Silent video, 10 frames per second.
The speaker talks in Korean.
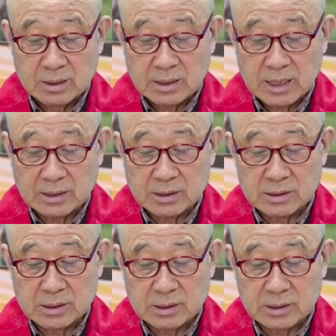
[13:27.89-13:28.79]

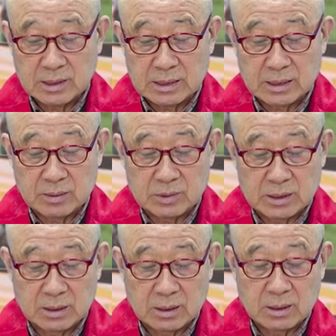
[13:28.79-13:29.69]
타선지석이 아닐까
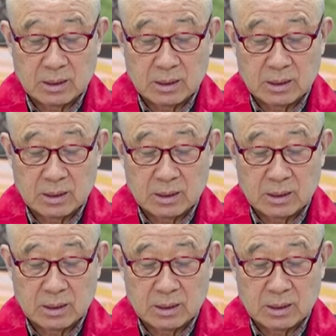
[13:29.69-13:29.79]
합니다.